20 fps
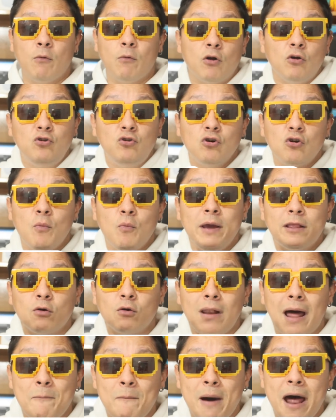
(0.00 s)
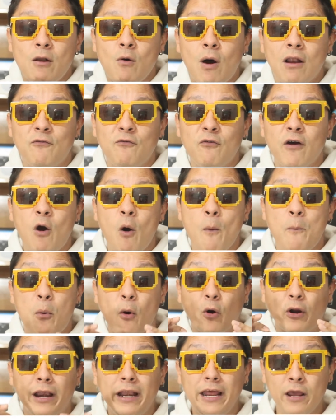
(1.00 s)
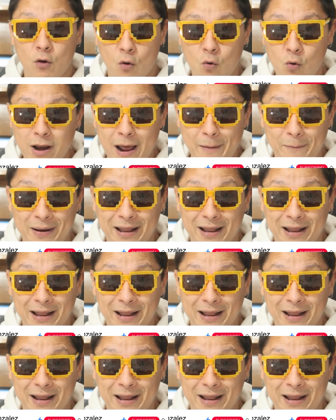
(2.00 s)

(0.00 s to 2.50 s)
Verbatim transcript: bueno, yo no meto la mano al fuego por ninguna